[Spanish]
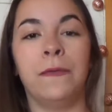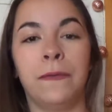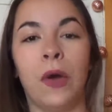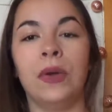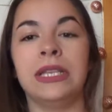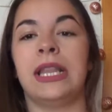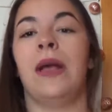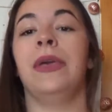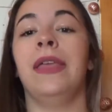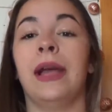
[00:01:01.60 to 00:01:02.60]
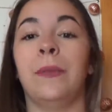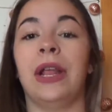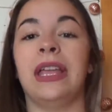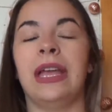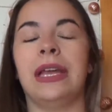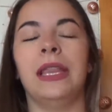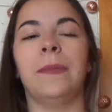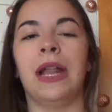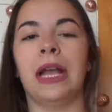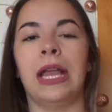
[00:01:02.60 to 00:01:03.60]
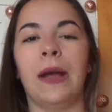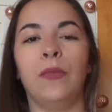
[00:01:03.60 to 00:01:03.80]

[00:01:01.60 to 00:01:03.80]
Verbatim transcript: Fowry. se las voy a dejar por aquí escrita para que la